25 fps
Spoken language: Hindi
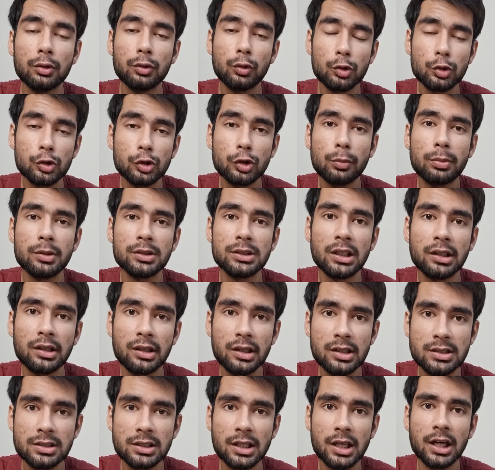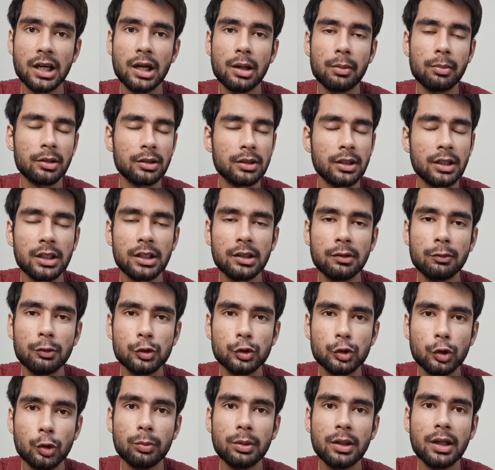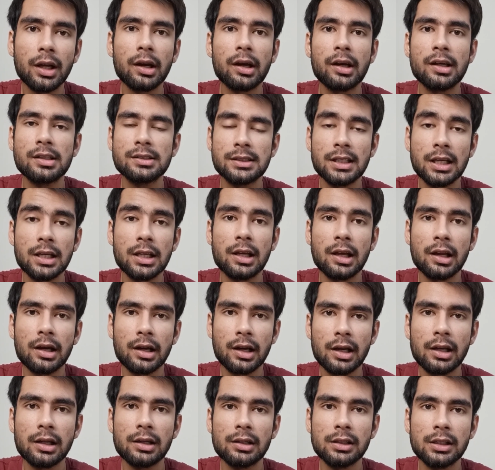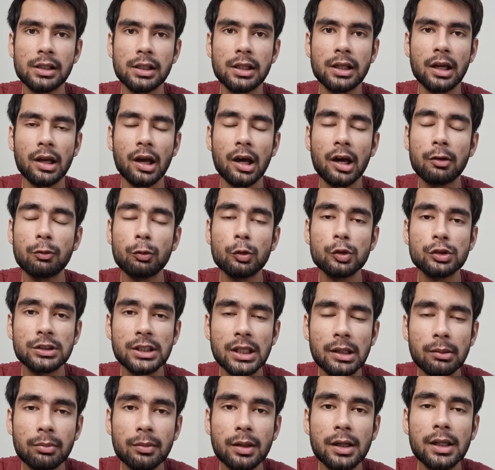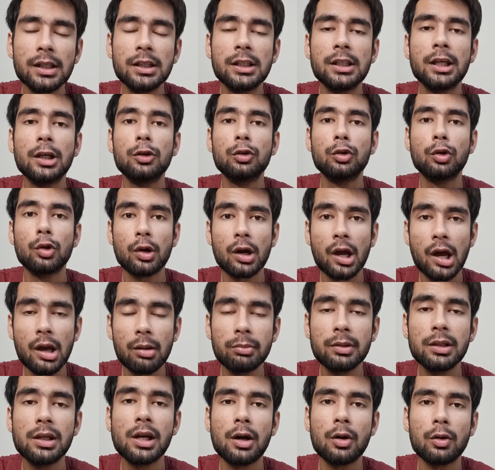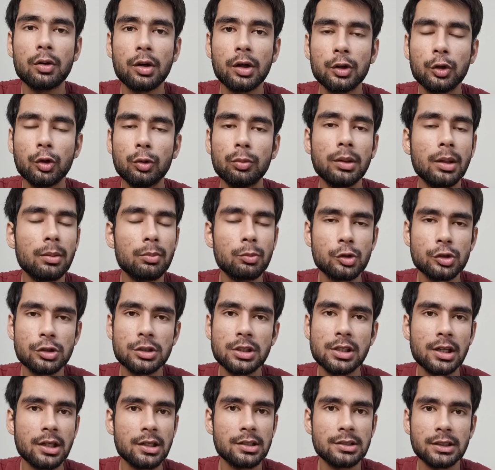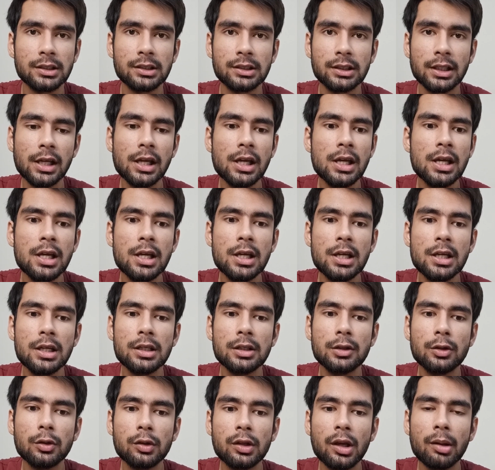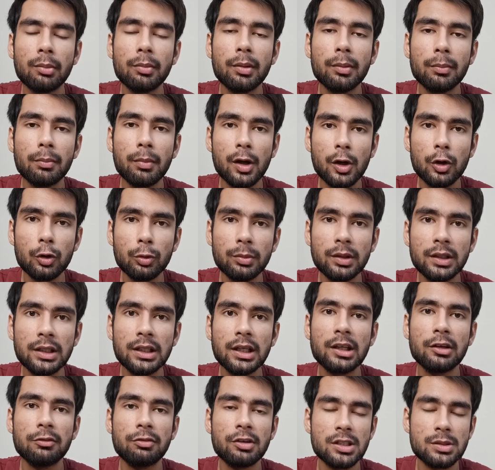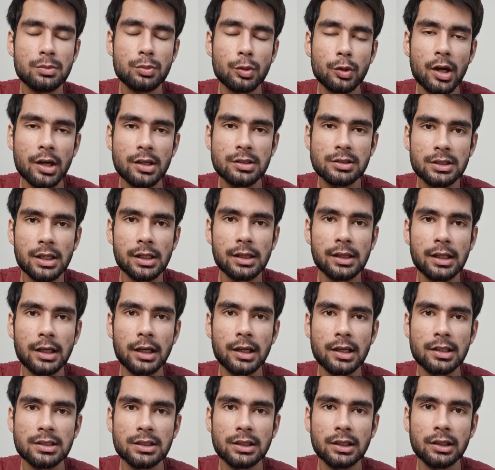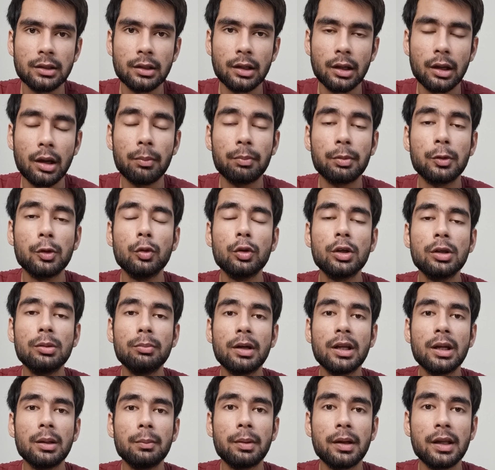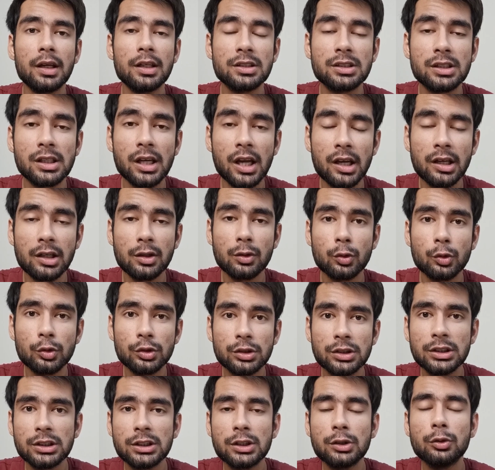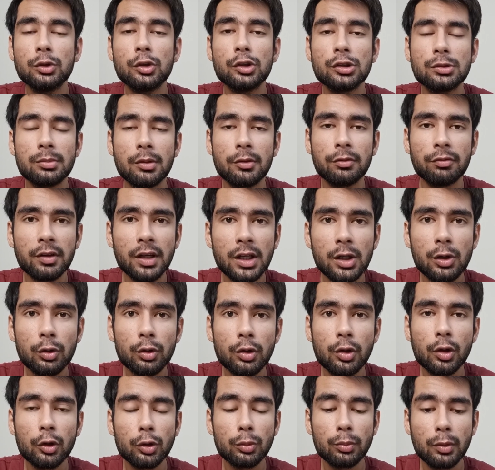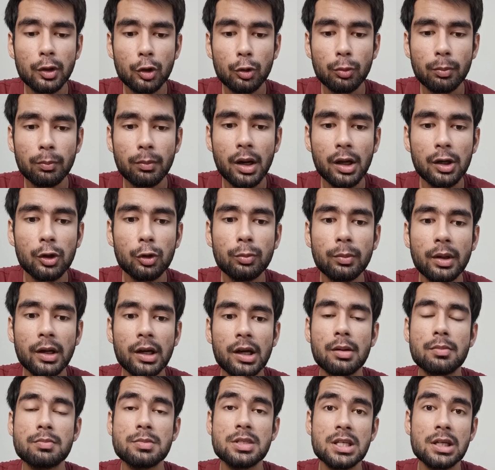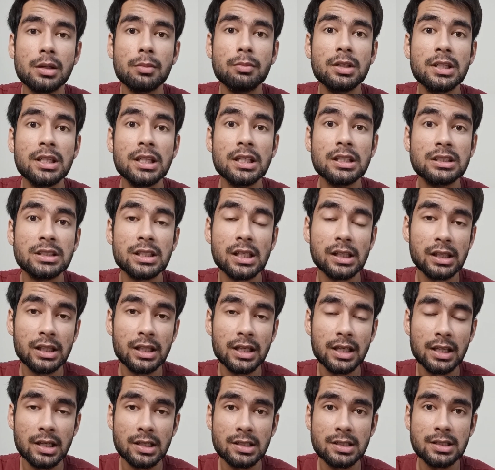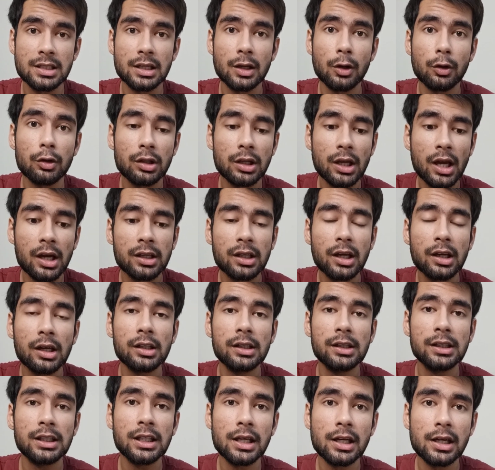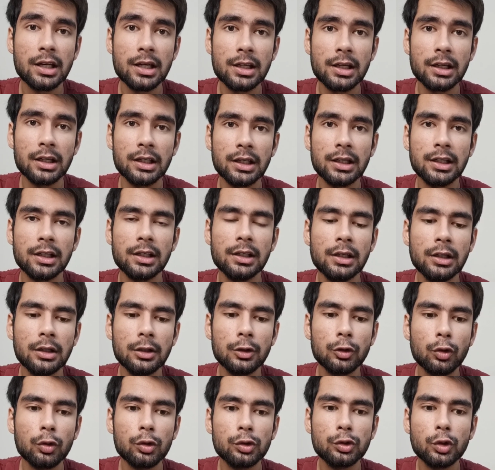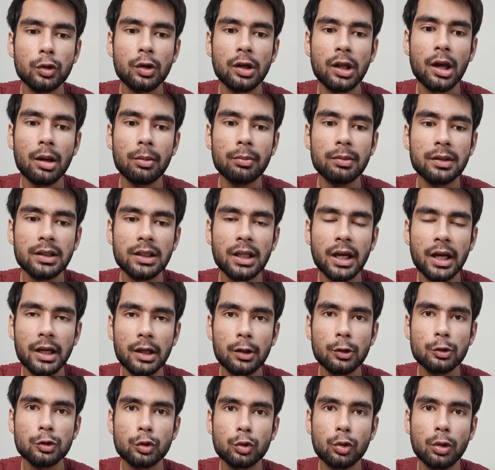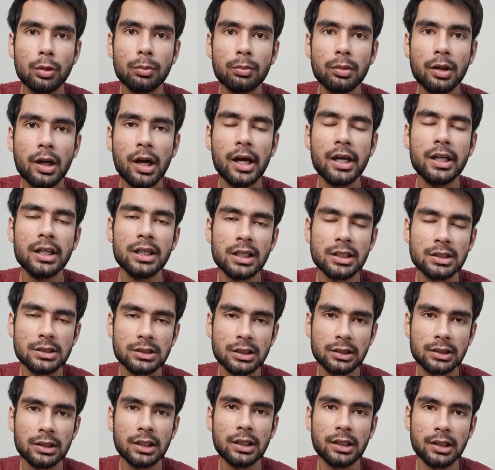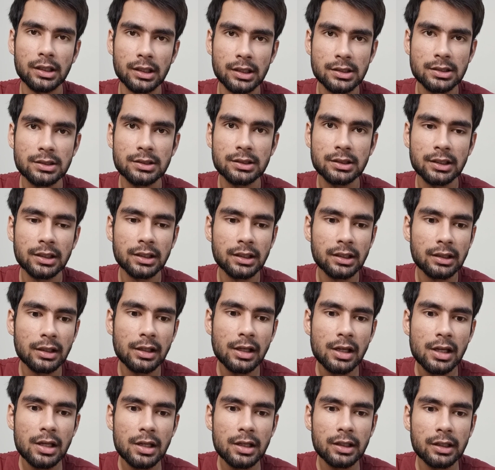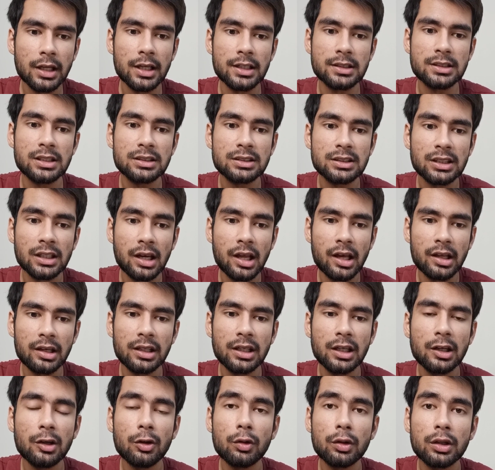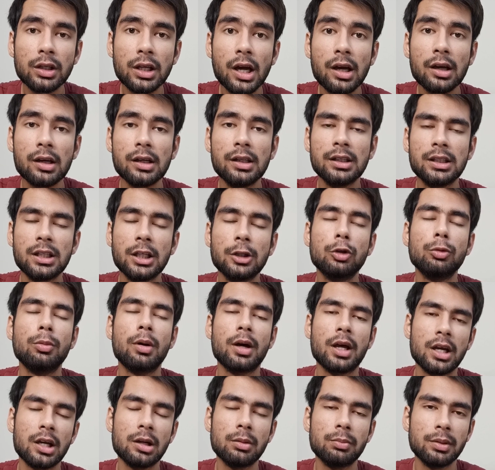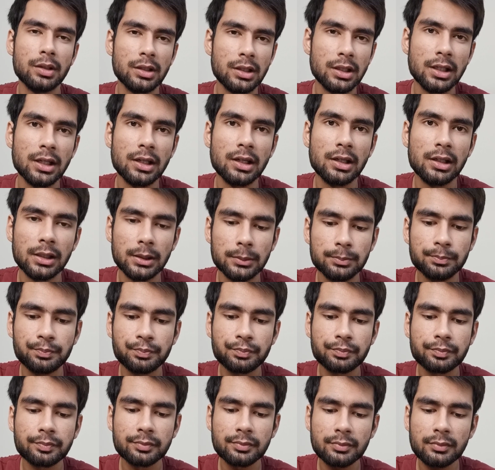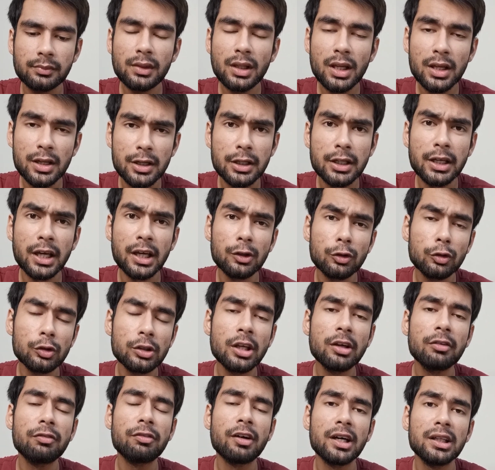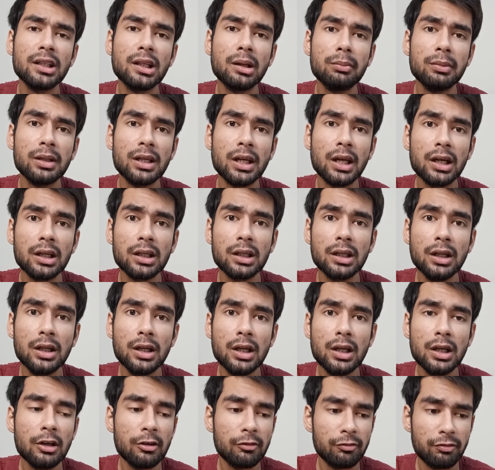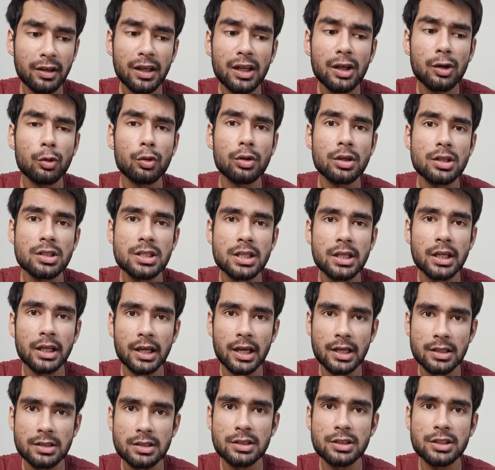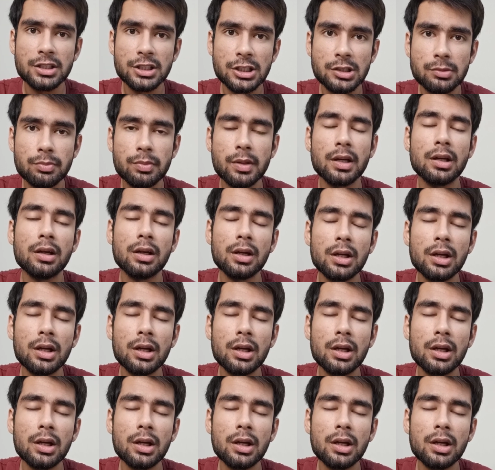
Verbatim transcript: दो सौ परसेंट ट्रस्ट करना पड़ता है कि वो जो भी कर रहा है सही कर रहा है ठीक है अगर वो सेम गलतियाँ दोहरा भी रहा होगा तो भी हम कुछ नहीं कर सकते क्योंकि हमें मालूम ही नहीं है कि फेसबुक एड्स चलते कैसे हैं अब क्योंकि मैंने पहले चलाने की कोशिश की हुई उसमें फ़ेल हुए हैं तो मेरे को मालूम है कम से कम कि ये चलते कैसे हैं और क्या क्या गलतियाँ नहीं करनी तो जो नया बंदा आया उसको हम गाइड कर सकते हैं एटलीस्ट कि कैसे चलानी है और क्या गलती है दोबारा रिपीट नहीं करनी ठीक है तो ये फ़ायदा मिला फेल होने से एक ऐसी चीज़ पे